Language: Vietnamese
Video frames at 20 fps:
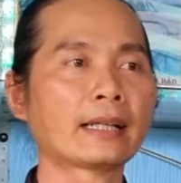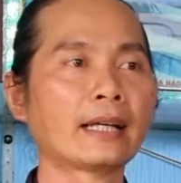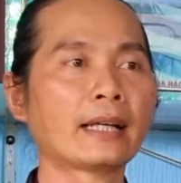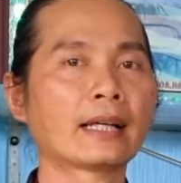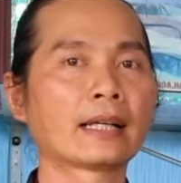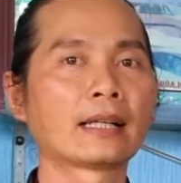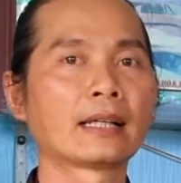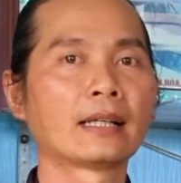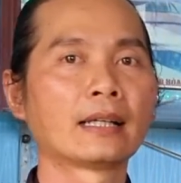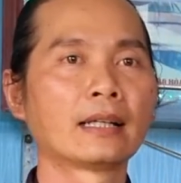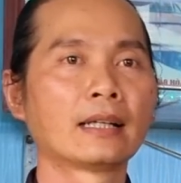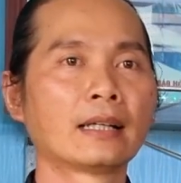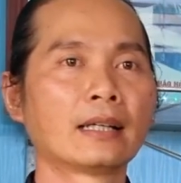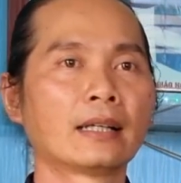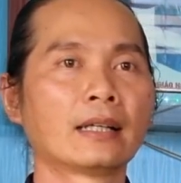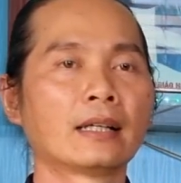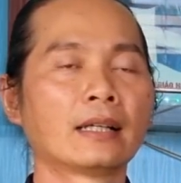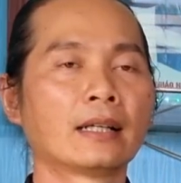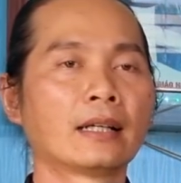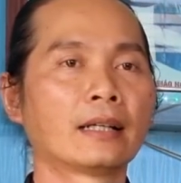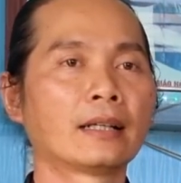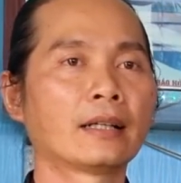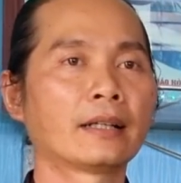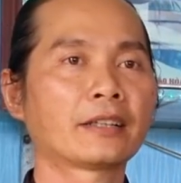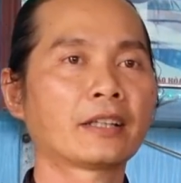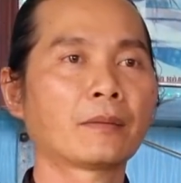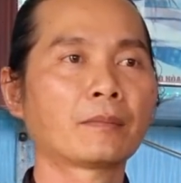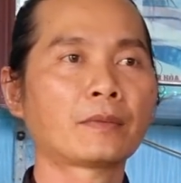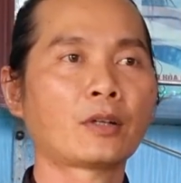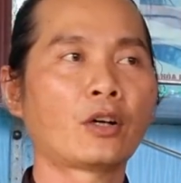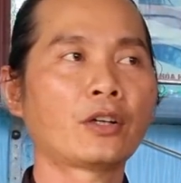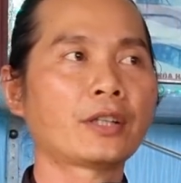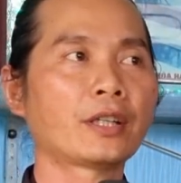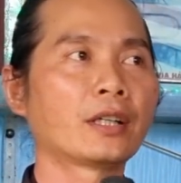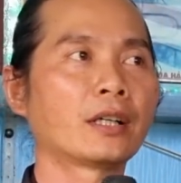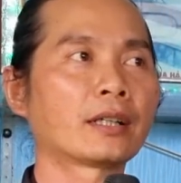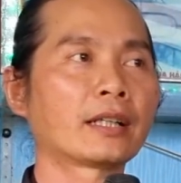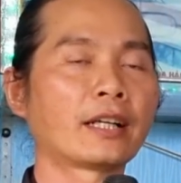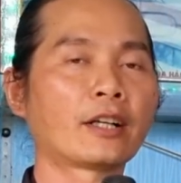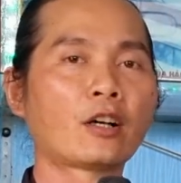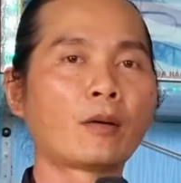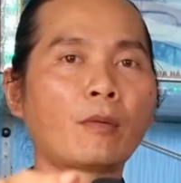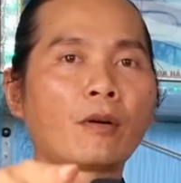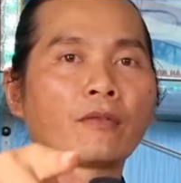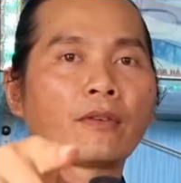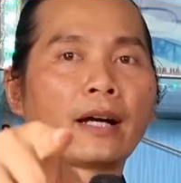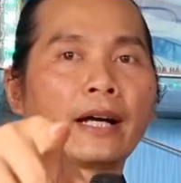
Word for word: ha. Rồi trong hội trường này có một